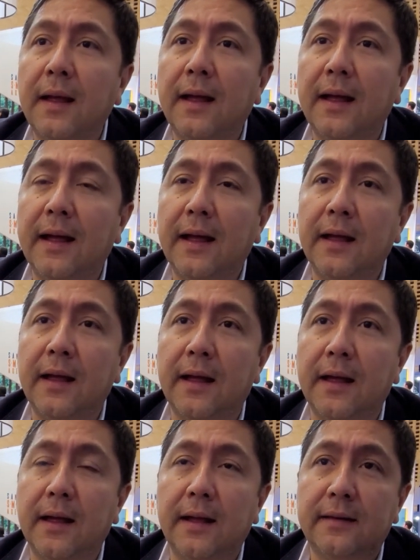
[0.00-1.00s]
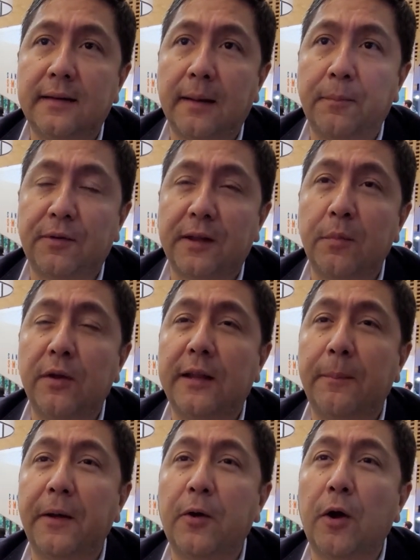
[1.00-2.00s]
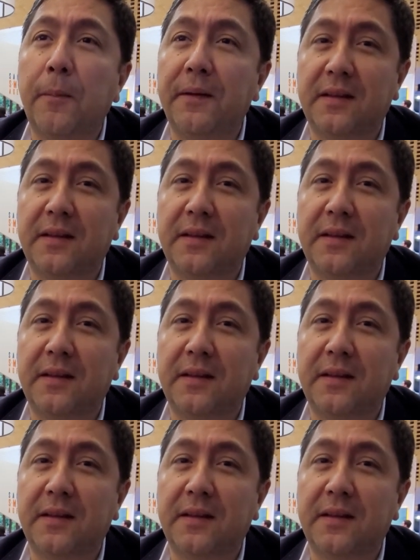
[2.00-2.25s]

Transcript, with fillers: Eh, este, pues, es muy típico el